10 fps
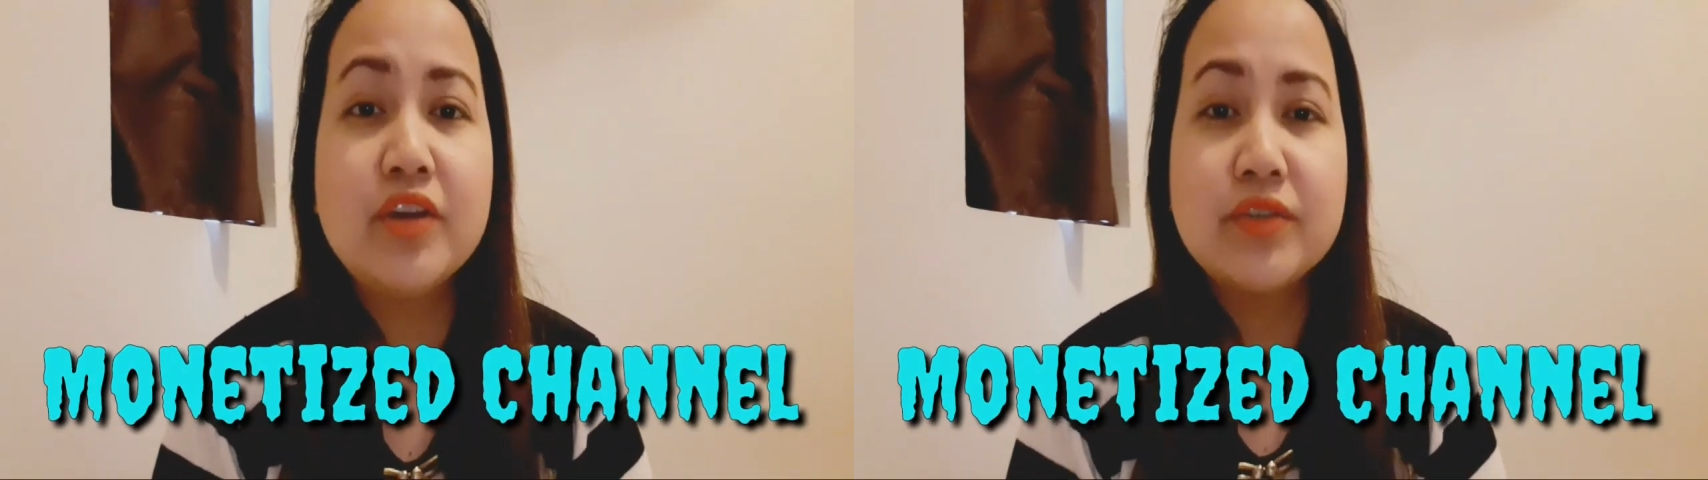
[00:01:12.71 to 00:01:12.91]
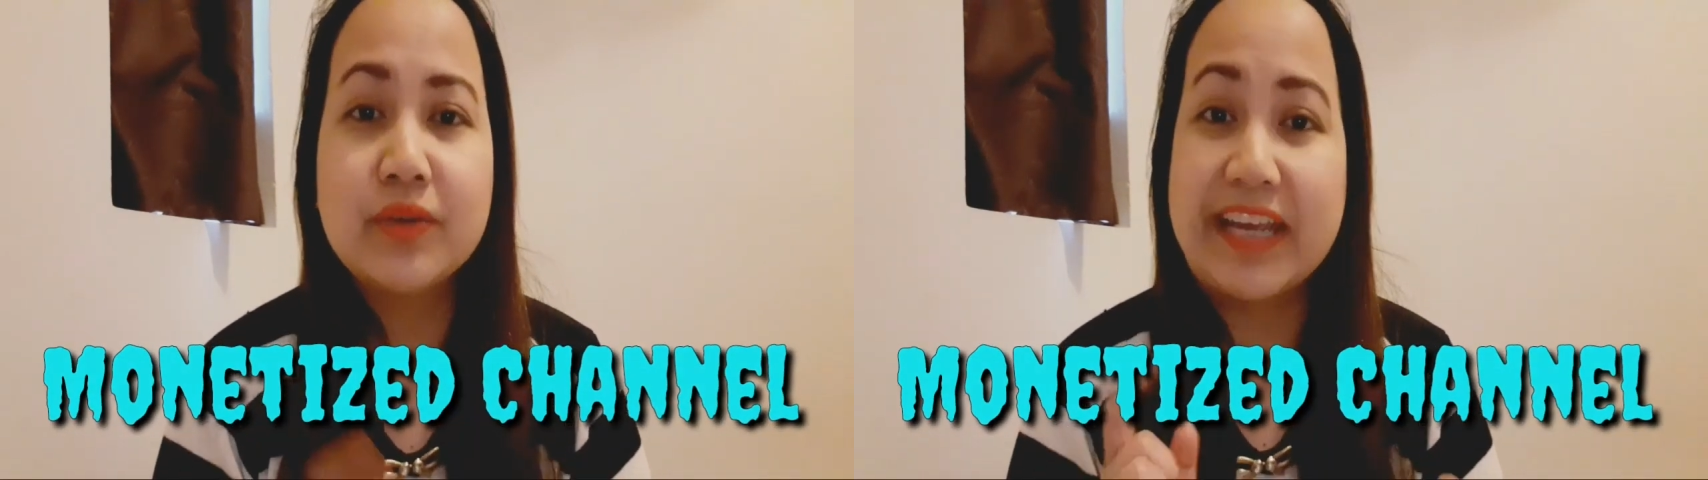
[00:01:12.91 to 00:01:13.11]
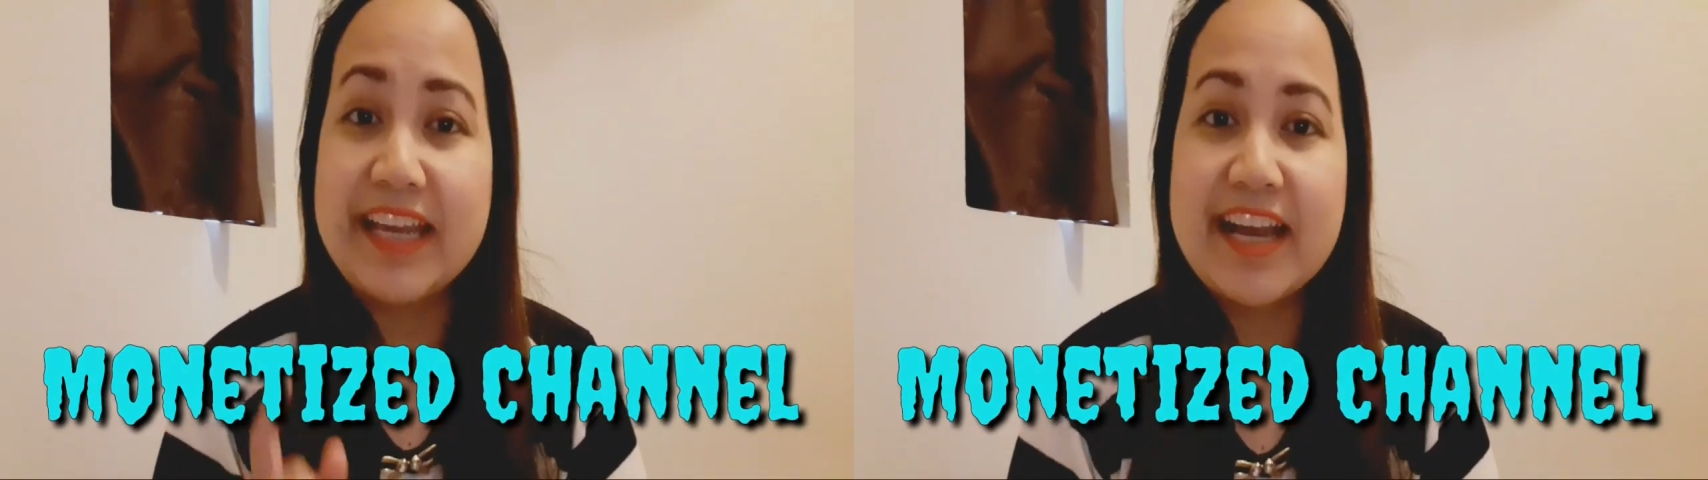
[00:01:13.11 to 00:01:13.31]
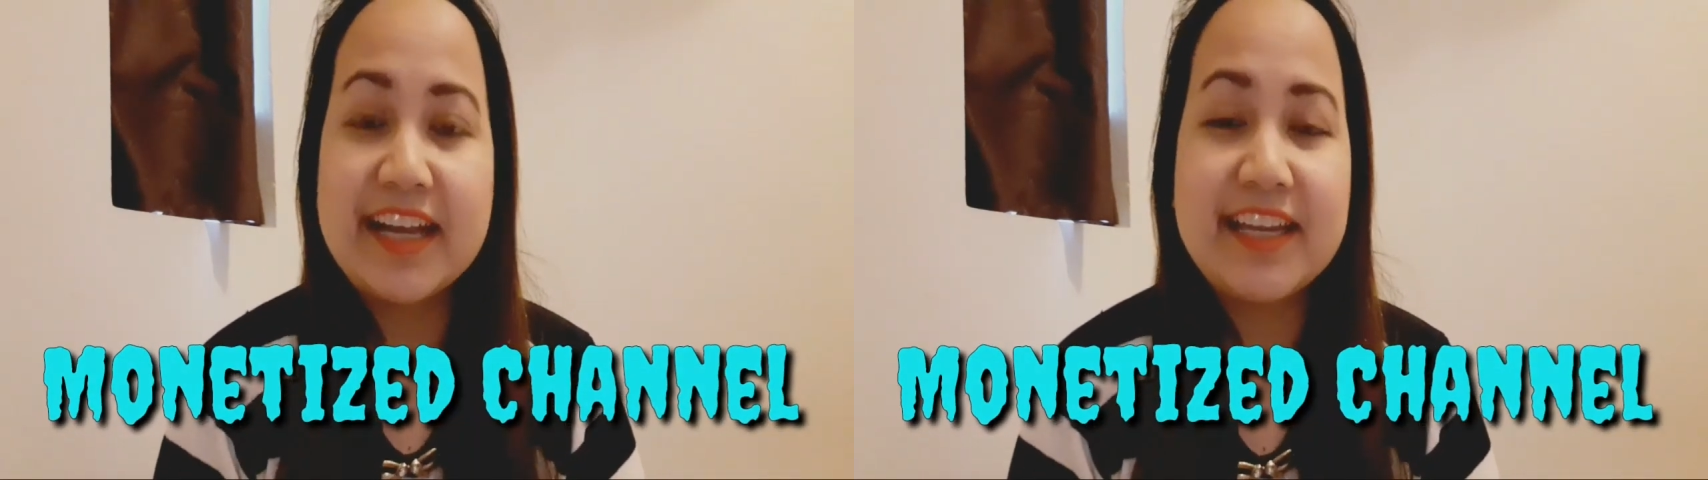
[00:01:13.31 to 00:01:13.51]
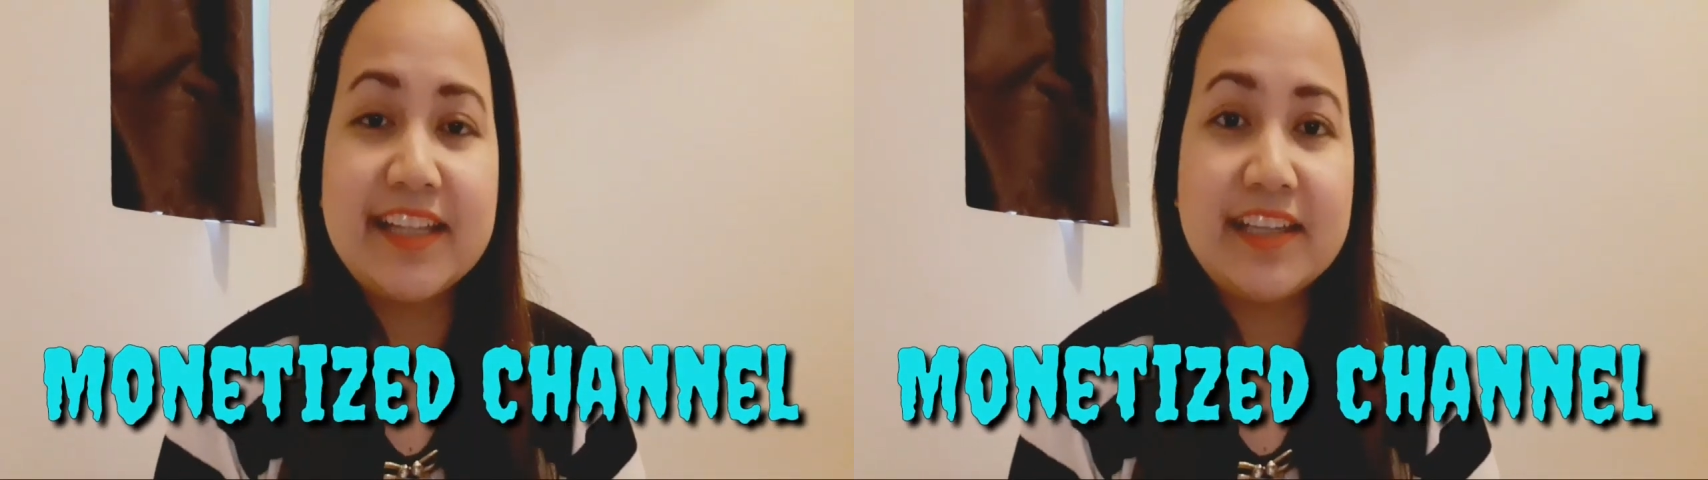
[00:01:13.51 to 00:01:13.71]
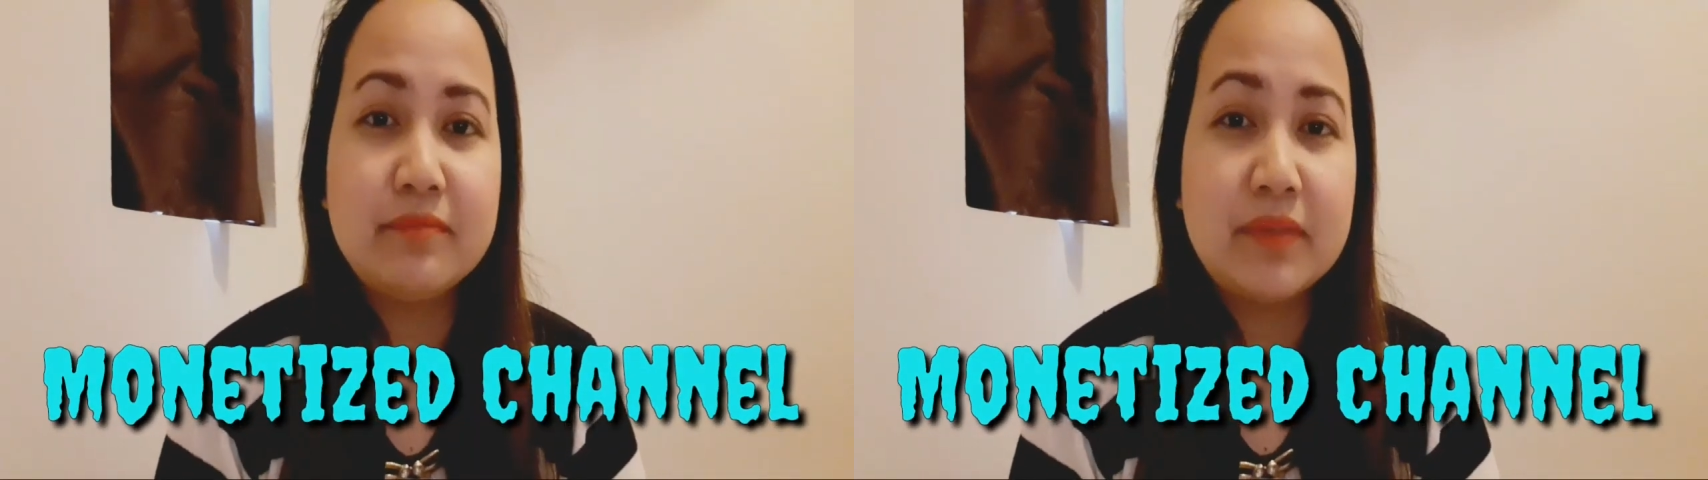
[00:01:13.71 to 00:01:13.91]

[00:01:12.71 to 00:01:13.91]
So kailangan natin